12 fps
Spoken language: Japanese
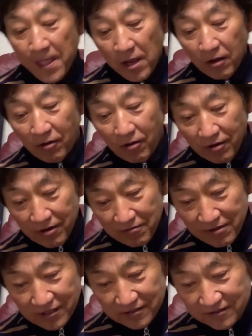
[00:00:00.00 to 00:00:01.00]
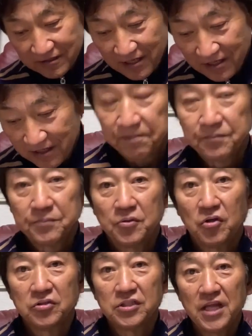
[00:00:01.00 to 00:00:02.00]
これはですね
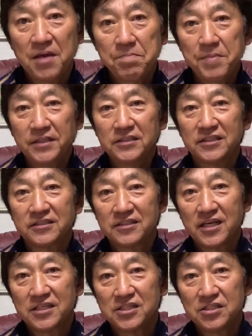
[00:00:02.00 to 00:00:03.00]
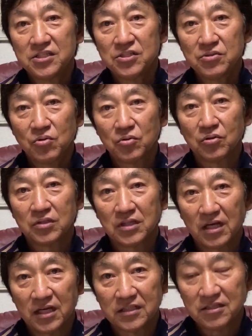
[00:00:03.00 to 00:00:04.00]
プロ2年目にですね新人王を取っ
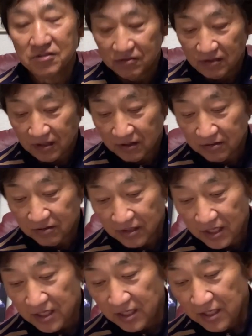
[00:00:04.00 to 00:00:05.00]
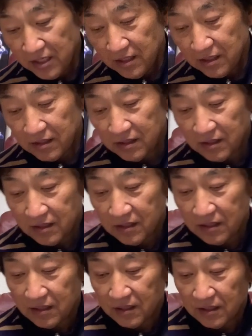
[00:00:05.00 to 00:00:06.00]
た選手なんですよね、
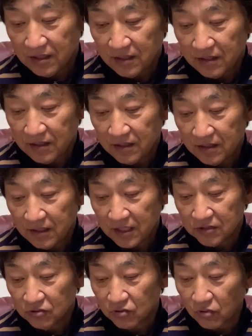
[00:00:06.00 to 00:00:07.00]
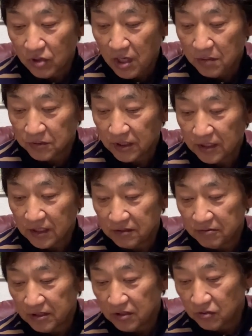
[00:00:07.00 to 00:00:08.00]
えー、105ゲーム出て2
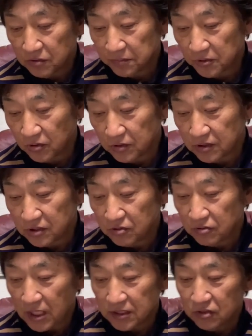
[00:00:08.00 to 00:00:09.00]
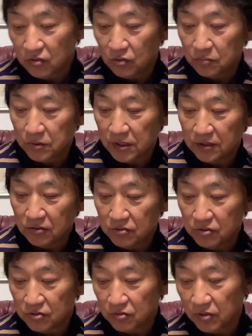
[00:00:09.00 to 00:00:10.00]
割6分5厘18ホームラン
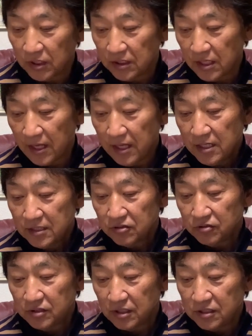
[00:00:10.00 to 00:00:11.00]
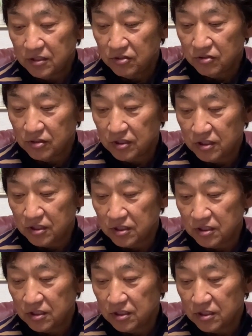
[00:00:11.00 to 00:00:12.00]
45打点そして
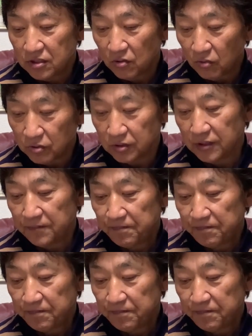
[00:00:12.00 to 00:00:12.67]
21盗塁、